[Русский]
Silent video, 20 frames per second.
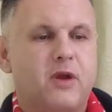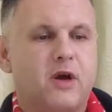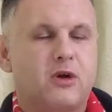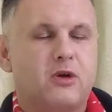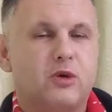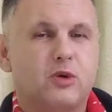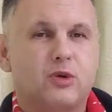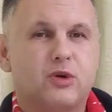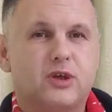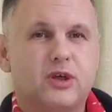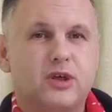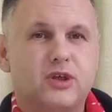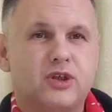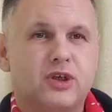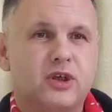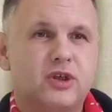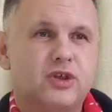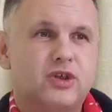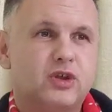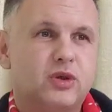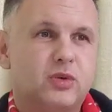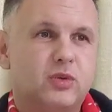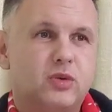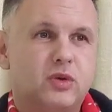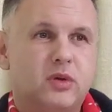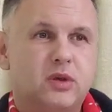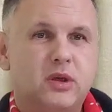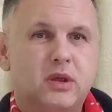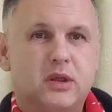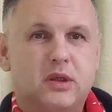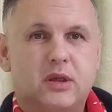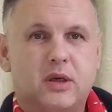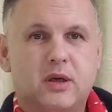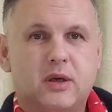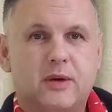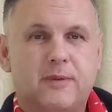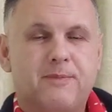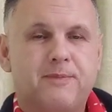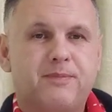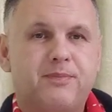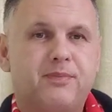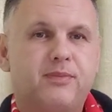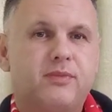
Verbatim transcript: А кроткая женщина, у нее нет эго?